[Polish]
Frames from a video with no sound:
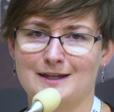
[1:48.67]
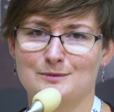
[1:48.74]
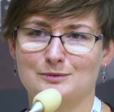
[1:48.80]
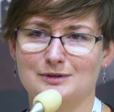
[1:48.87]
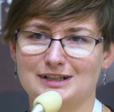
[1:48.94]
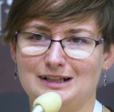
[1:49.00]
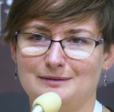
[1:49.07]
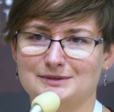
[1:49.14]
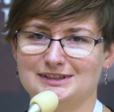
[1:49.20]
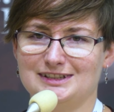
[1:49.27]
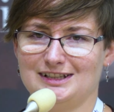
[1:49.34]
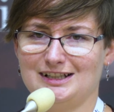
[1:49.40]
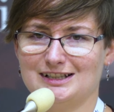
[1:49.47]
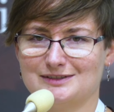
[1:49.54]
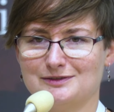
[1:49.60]
była dla mnie
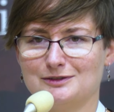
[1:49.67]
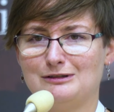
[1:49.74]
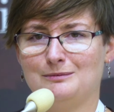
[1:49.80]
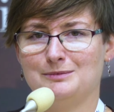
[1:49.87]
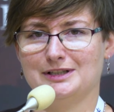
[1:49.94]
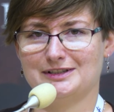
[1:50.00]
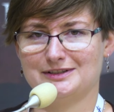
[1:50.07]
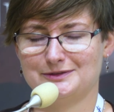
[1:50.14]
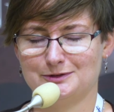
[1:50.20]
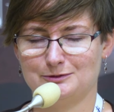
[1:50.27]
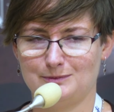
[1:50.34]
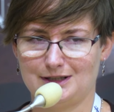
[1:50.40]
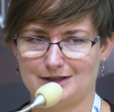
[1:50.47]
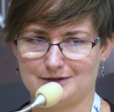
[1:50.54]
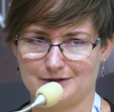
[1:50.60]
taka zwykła, bo ja się z nią
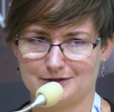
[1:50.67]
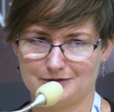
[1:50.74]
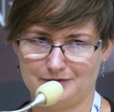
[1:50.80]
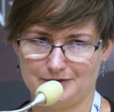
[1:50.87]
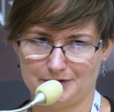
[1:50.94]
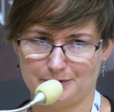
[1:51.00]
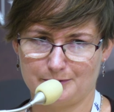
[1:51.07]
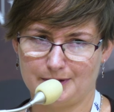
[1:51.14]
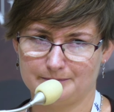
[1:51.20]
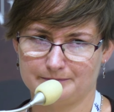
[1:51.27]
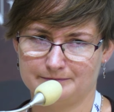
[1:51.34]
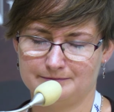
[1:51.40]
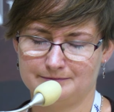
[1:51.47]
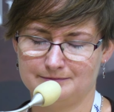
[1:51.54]
bardzo oswoiłam.